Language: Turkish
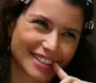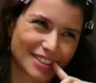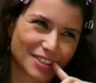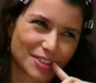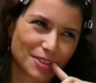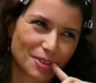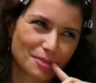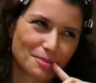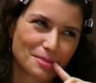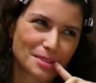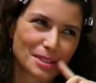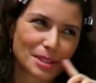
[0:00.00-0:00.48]

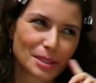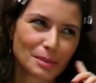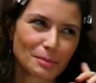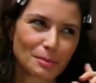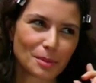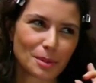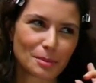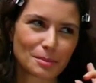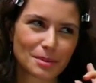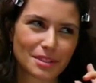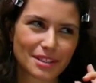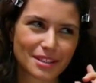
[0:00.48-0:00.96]
Tomris
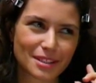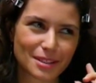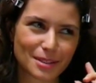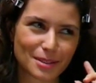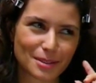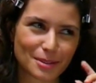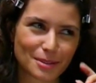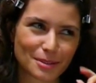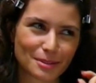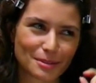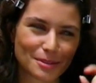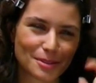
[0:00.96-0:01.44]
Hanım'la biz
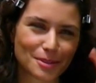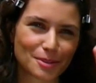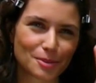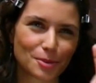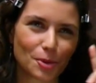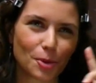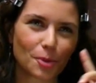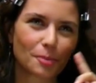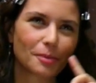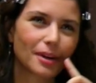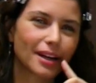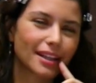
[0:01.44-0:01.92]

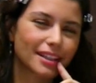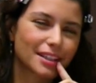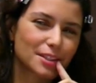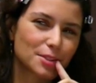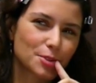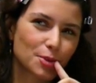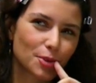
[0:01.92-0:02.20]
normalde